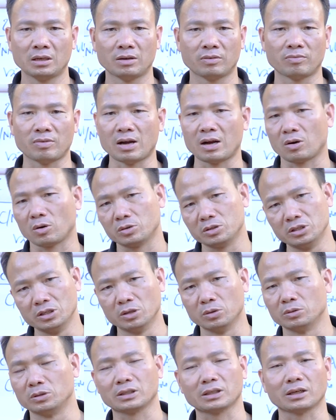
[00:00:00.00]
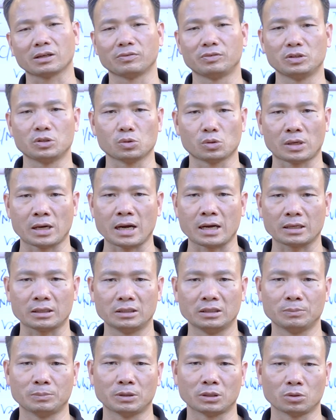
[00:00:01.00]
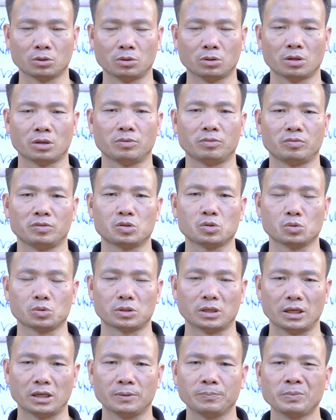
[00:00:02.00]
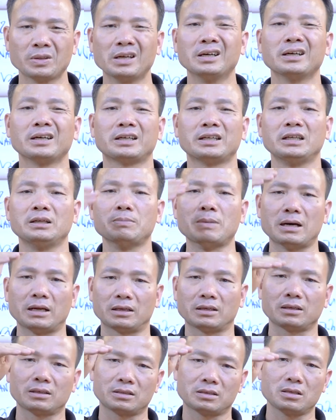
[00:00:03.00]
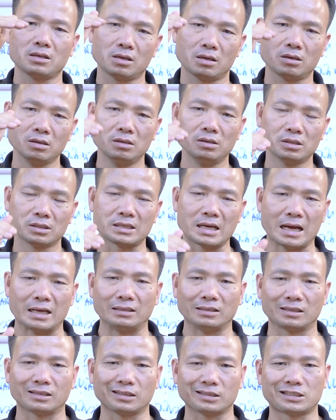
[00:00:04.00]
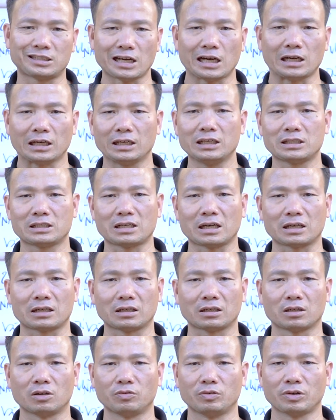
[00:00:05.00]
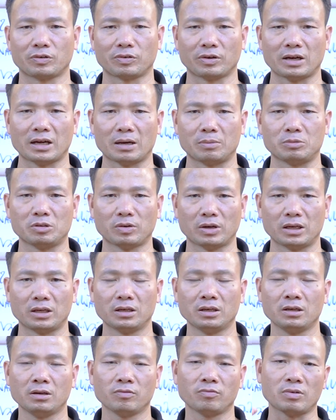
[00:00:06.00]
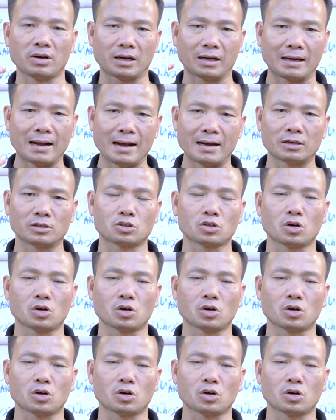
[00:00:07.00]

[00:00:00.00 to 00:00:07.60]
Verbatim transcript: và có nhiều những các cái ví dụ khác nhưng mà tôi nói ví dụ thế khi bạn đưa ra những cái checklist các cái công việc phải làm như vậy và càng